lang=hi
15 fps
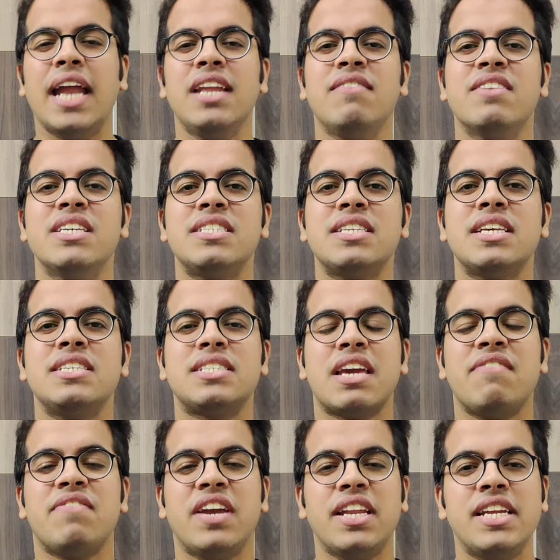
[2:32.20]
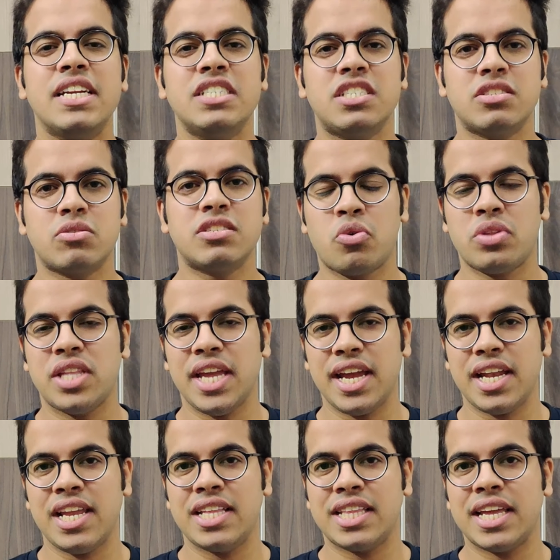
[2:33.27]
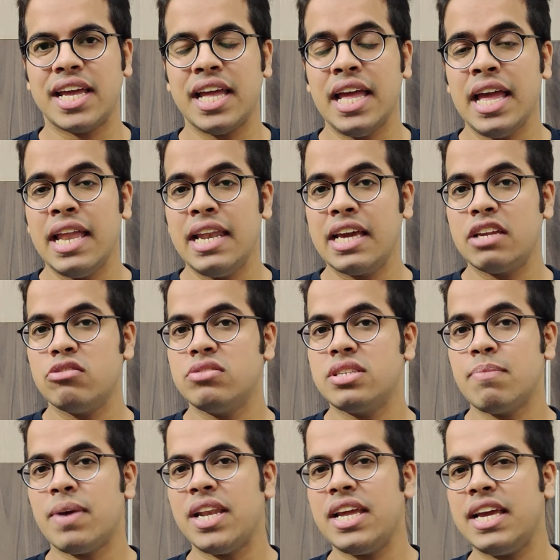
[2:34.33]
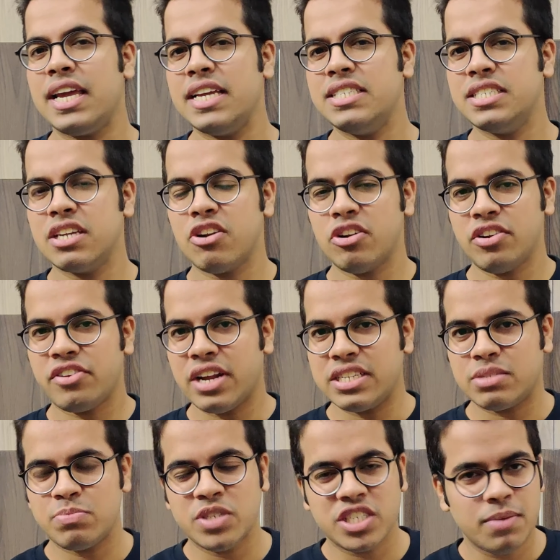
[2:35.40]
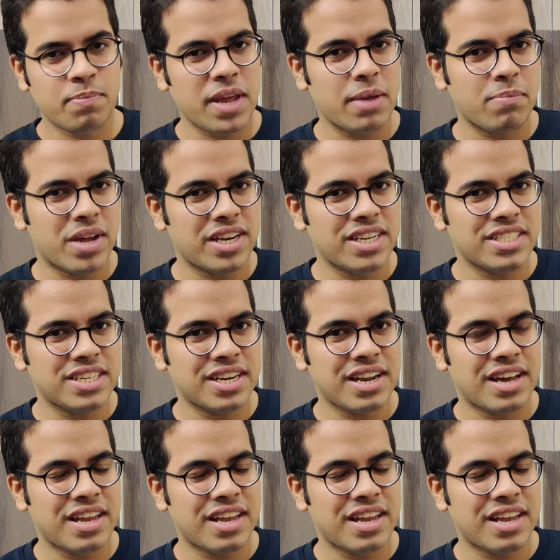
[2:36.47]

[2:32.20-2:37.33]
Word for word: एनीवेज इसके वेरिएंट्स को देख लेते हैं लेकिन उससे पहले इंजन और ट्रांसमिशन पे एक बार नजर